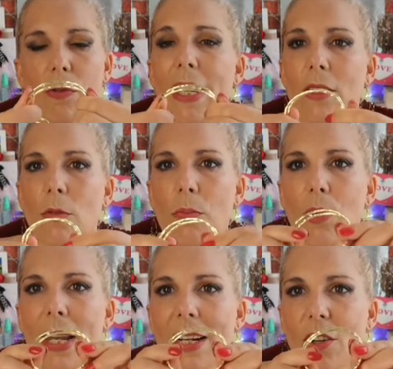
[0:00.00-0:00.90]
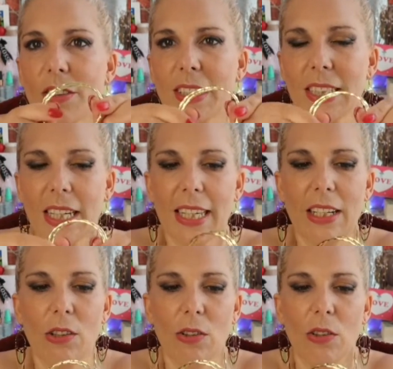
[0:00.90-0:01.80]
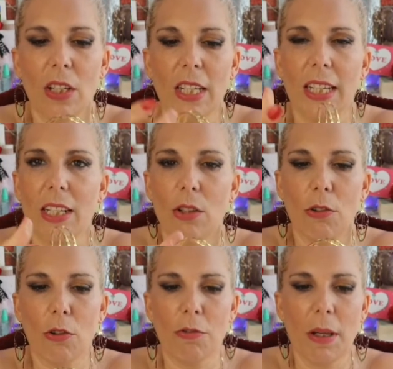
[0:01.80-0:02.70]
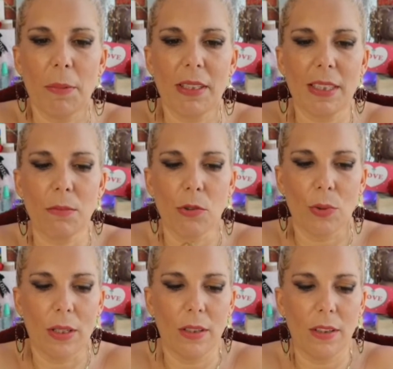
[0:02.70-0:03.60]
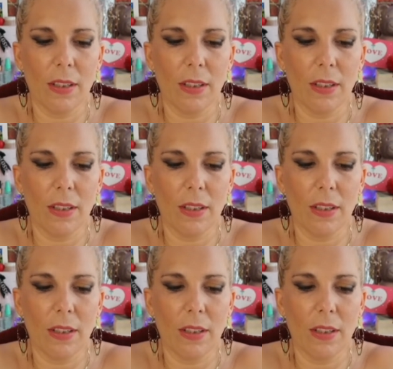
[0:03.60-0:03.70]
ouais, on peut l'agrandir et le, refermer si besoin.